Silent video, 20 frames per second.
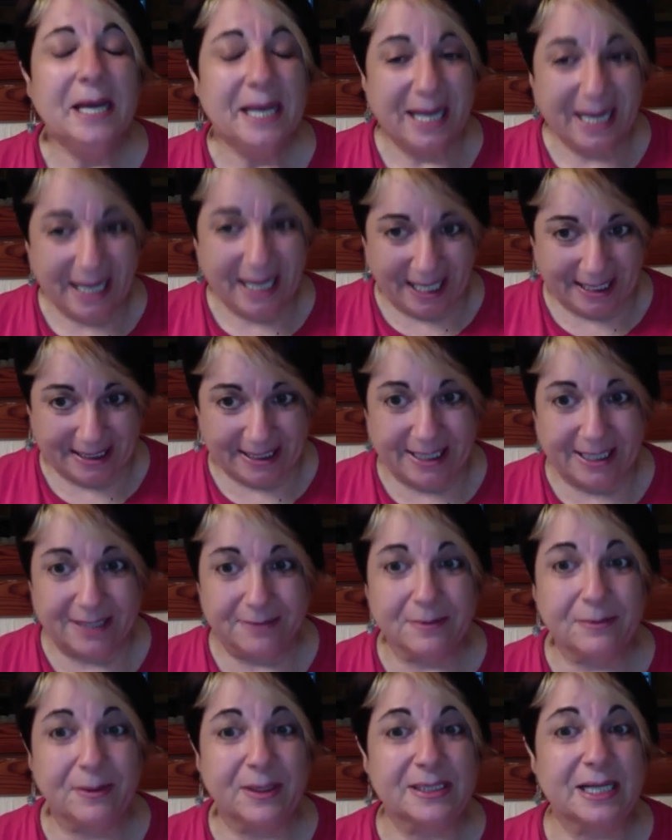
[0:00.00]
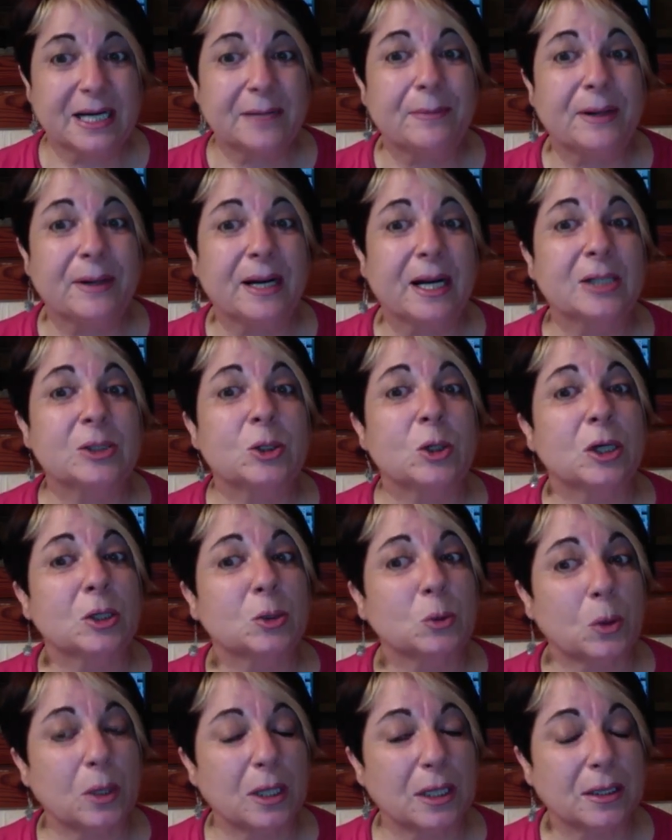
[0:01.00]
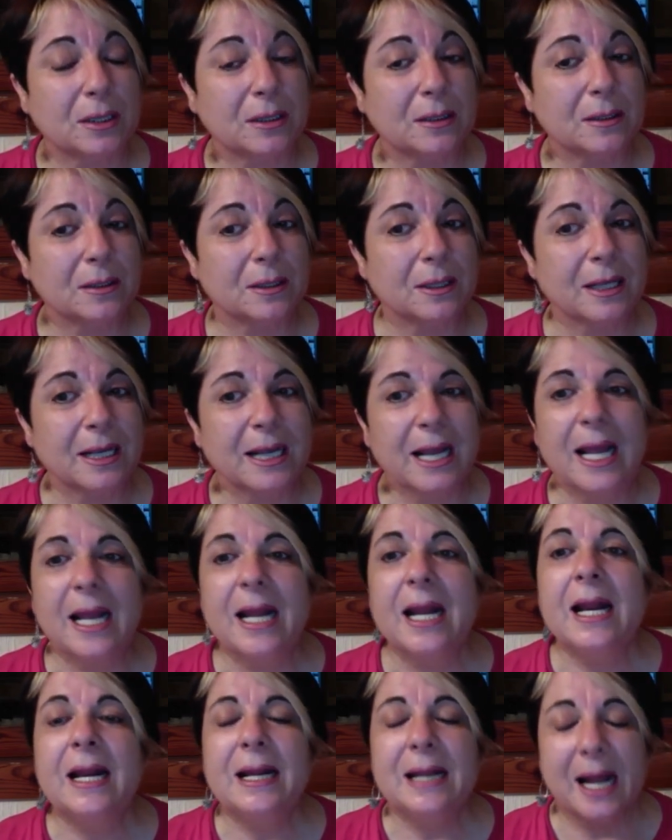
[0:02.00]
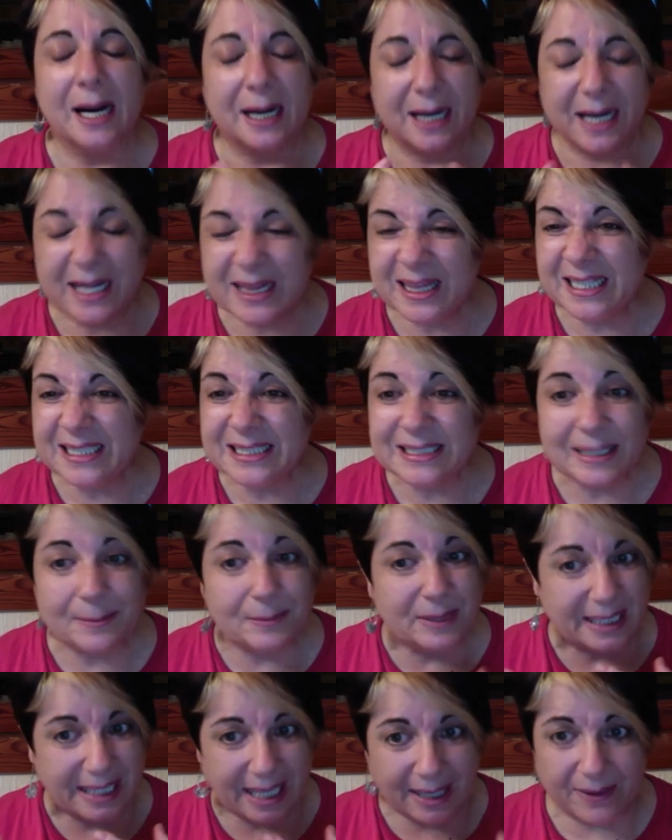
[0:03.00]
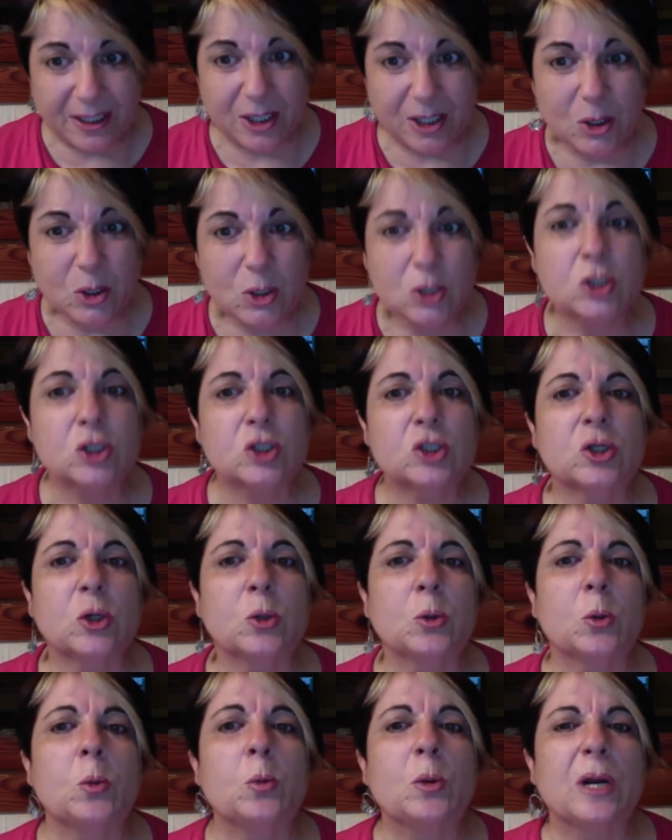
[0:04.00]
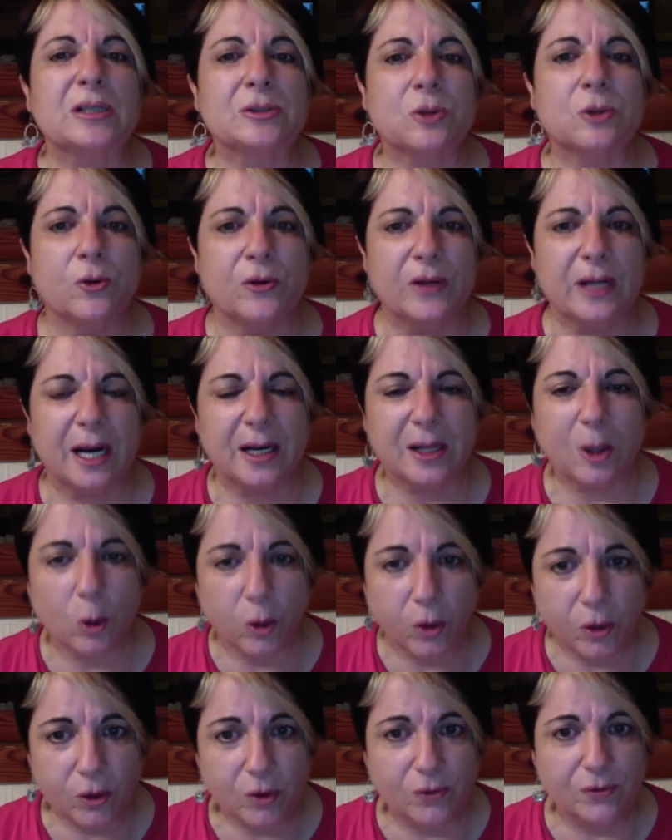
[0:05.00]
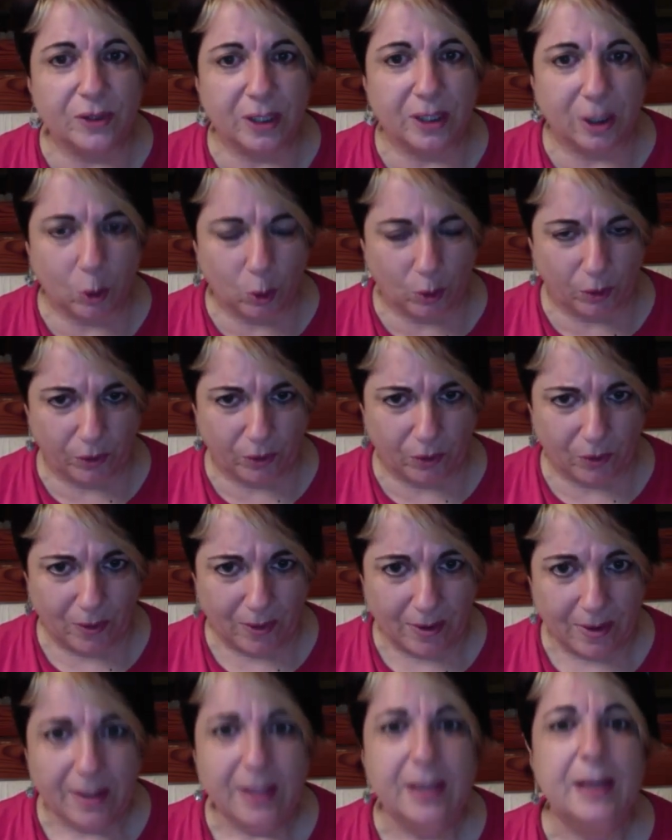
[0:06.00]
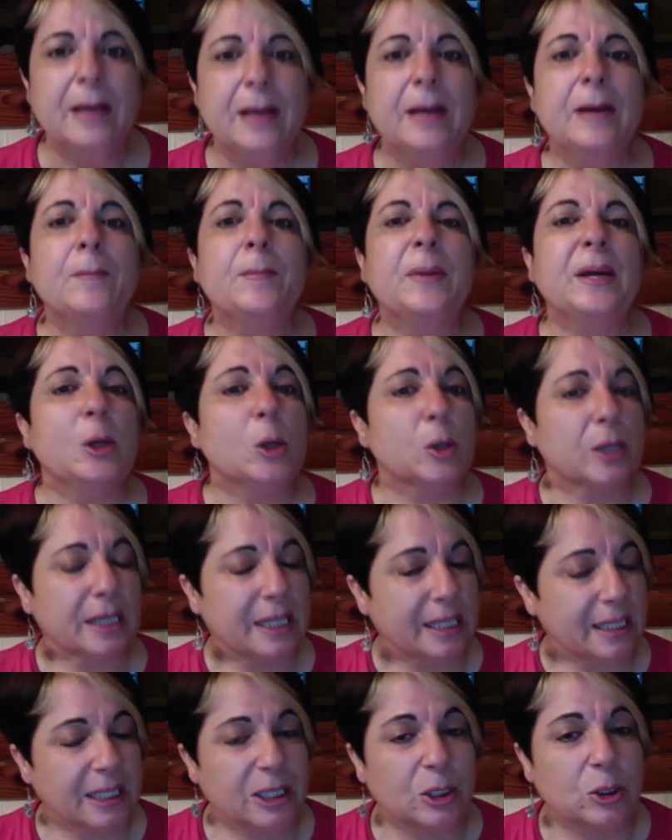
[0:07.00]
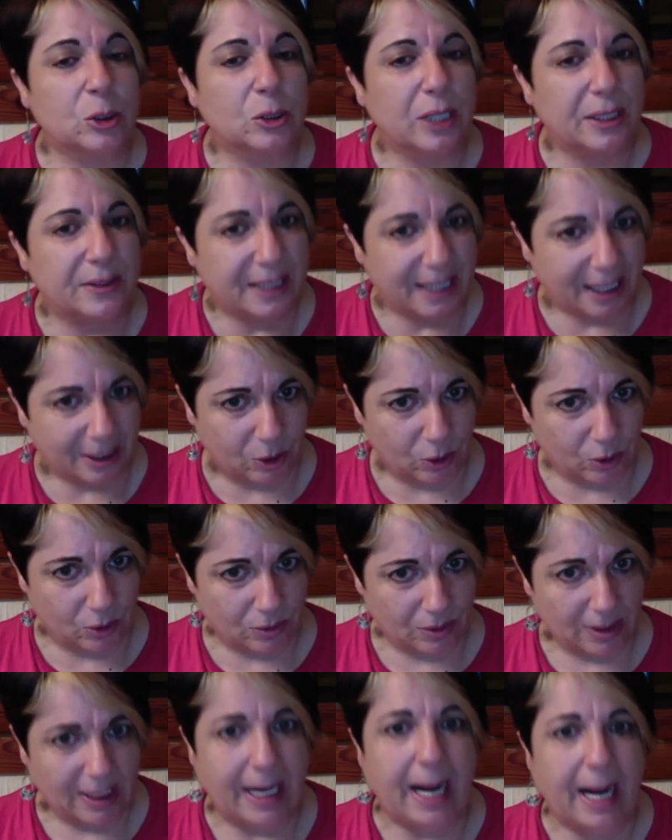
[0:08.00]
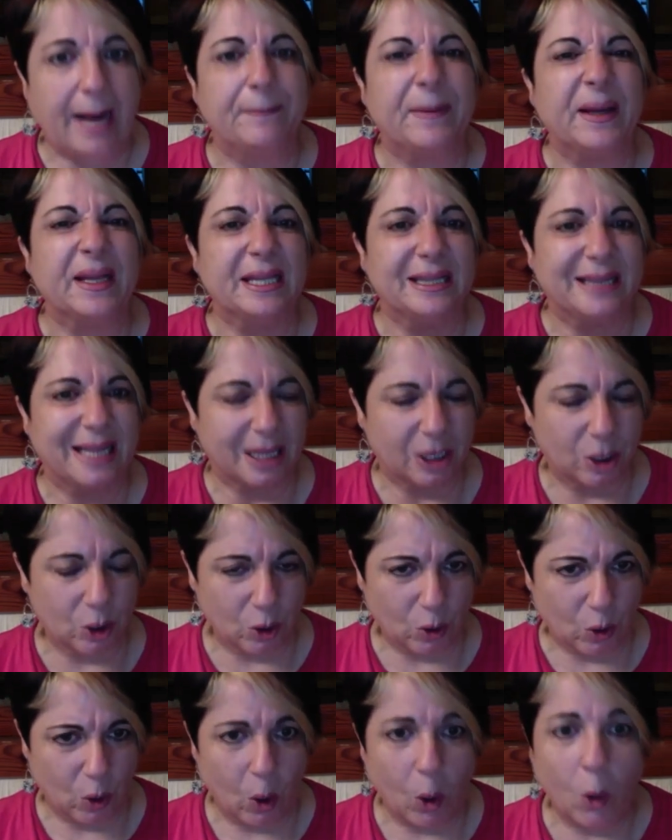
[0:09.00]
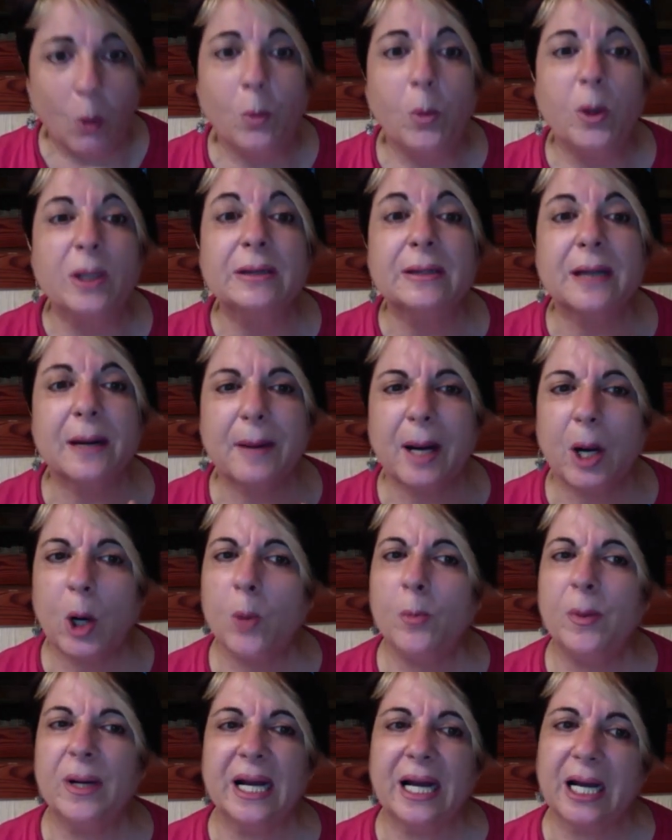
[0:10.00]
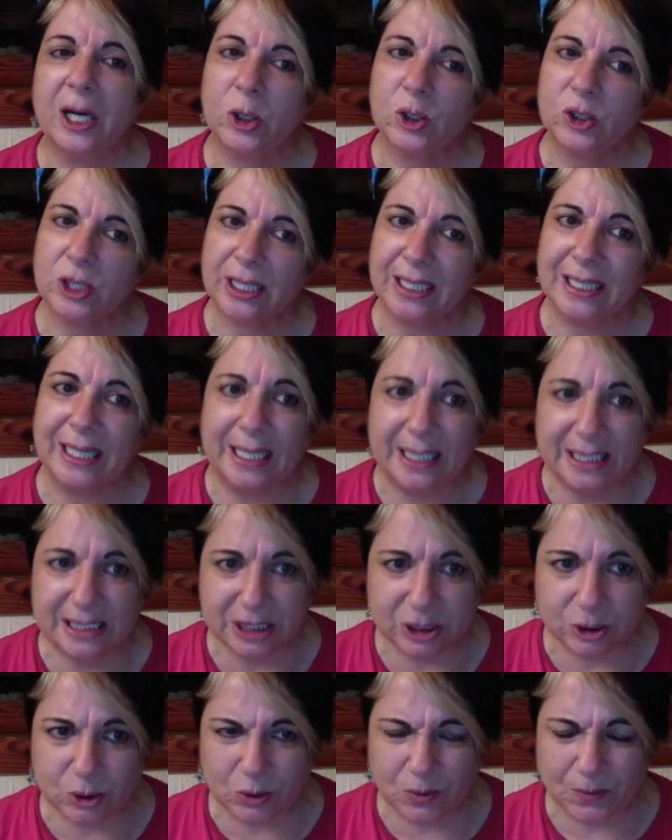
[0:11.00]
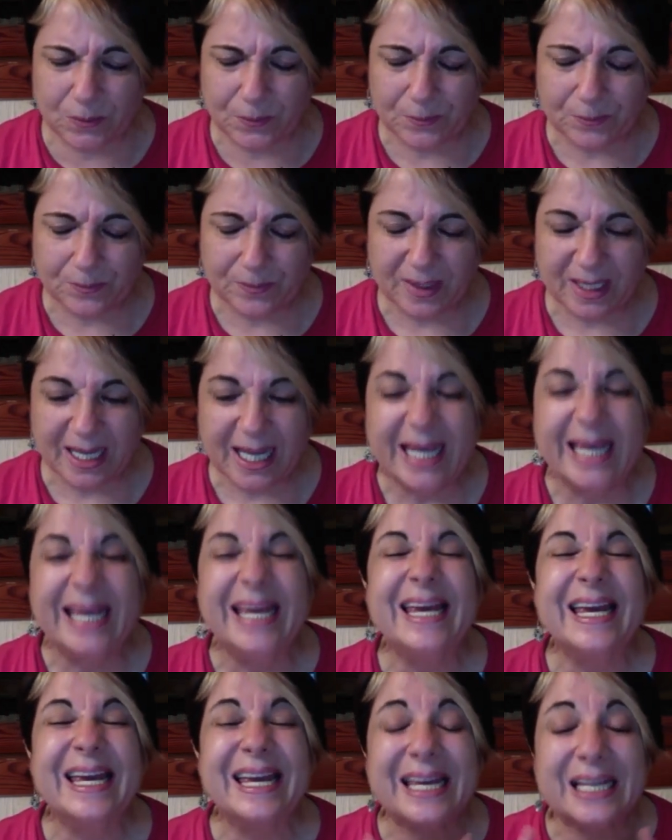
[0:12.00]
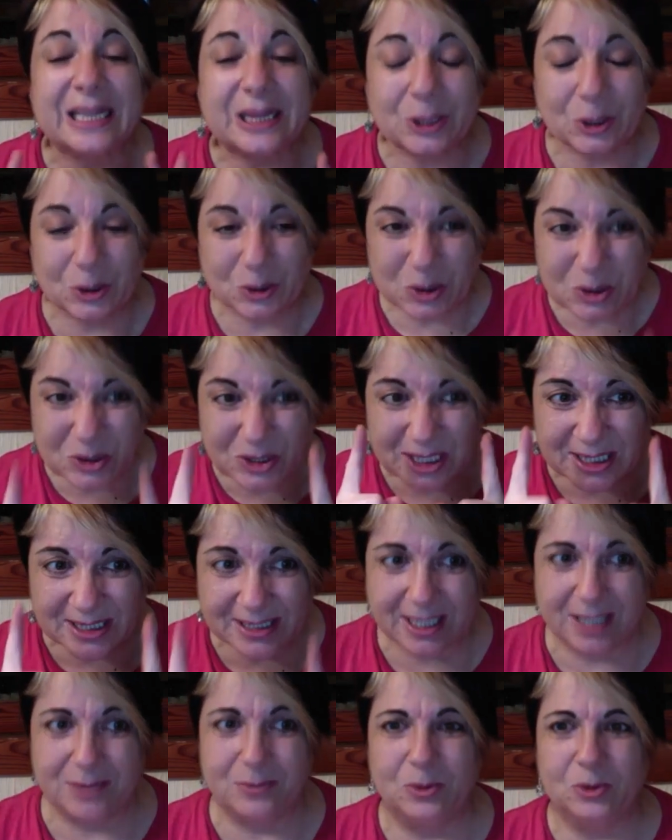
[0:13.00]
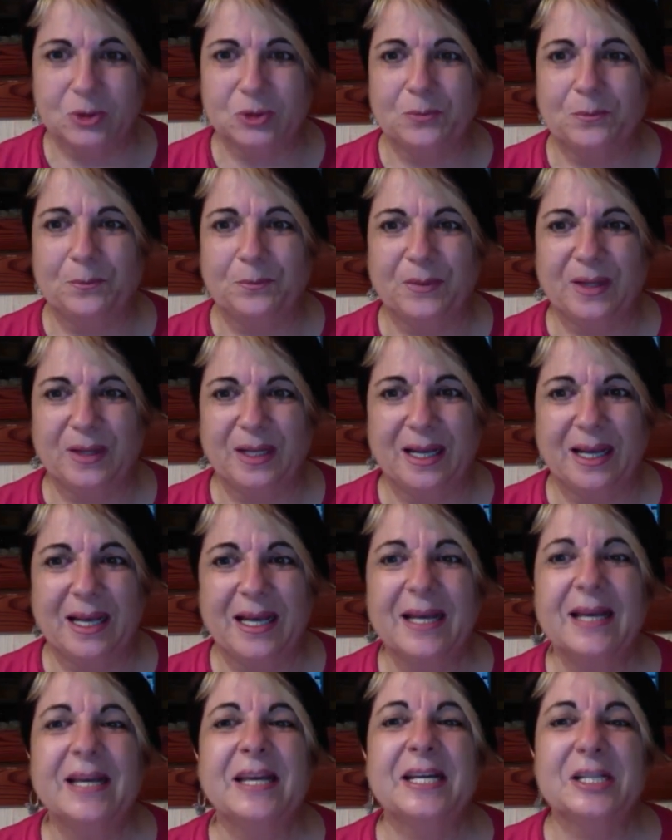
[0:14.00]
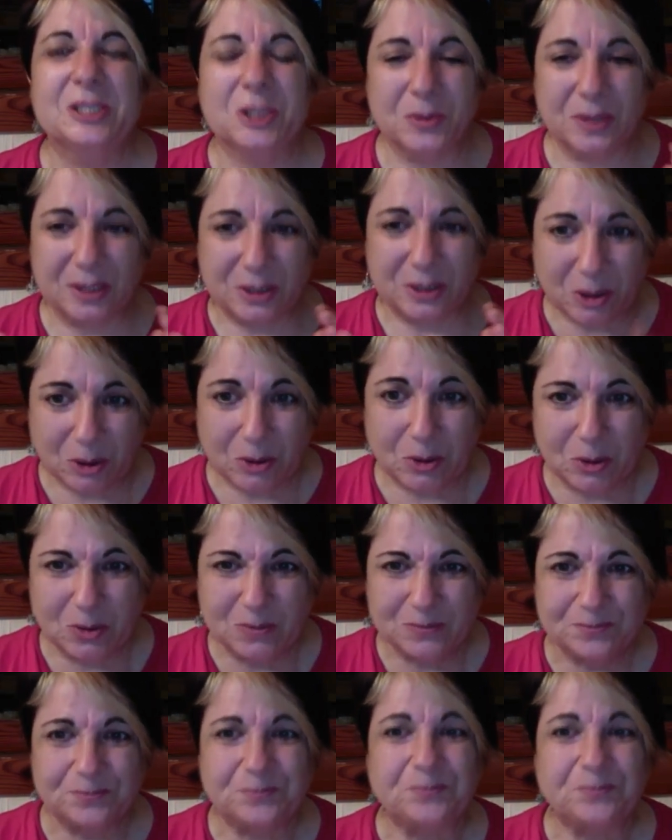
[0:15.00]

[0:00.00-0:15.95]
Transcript: ¿En qué te debe pasar para escoger tu red? Las redes de mercadeo son una extraordinaria opción de negocio, pero requieren dedicación, capacitación, un buen trabajo para conseguir el éxito que todos deseamos y sobre todo